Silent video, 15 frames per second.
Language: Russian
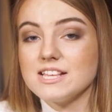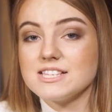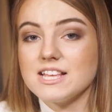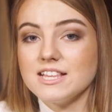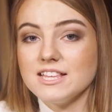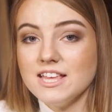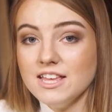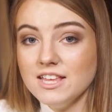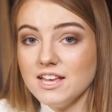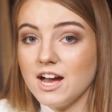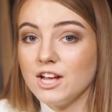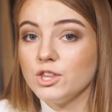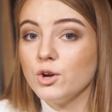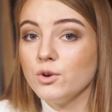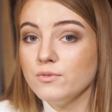А за ней
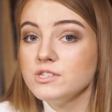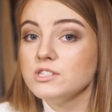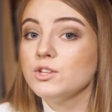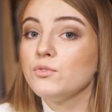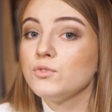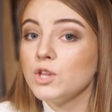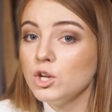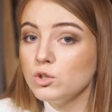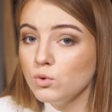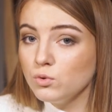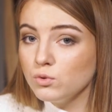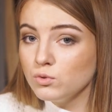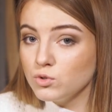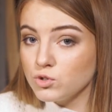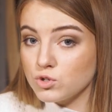она увидела
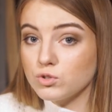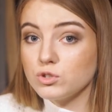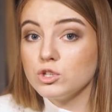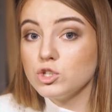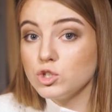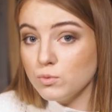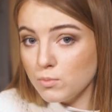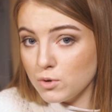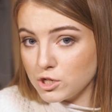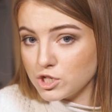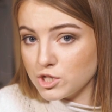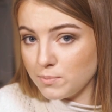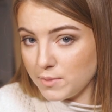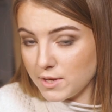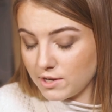вторую лужу, еще
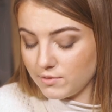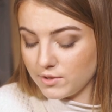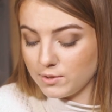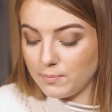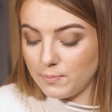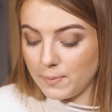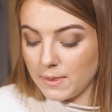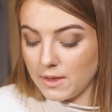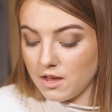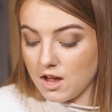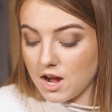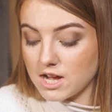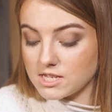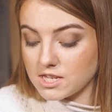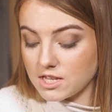больше первой.
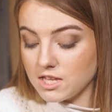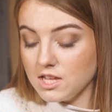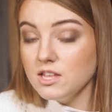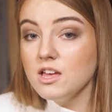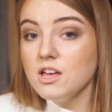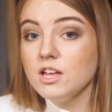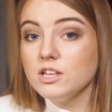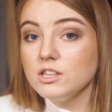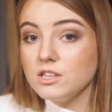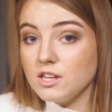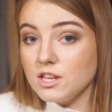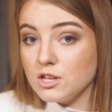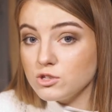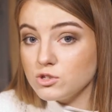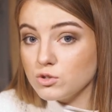А за ней
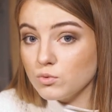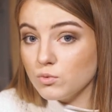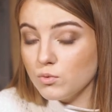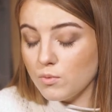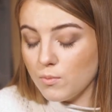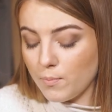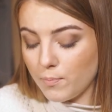третью.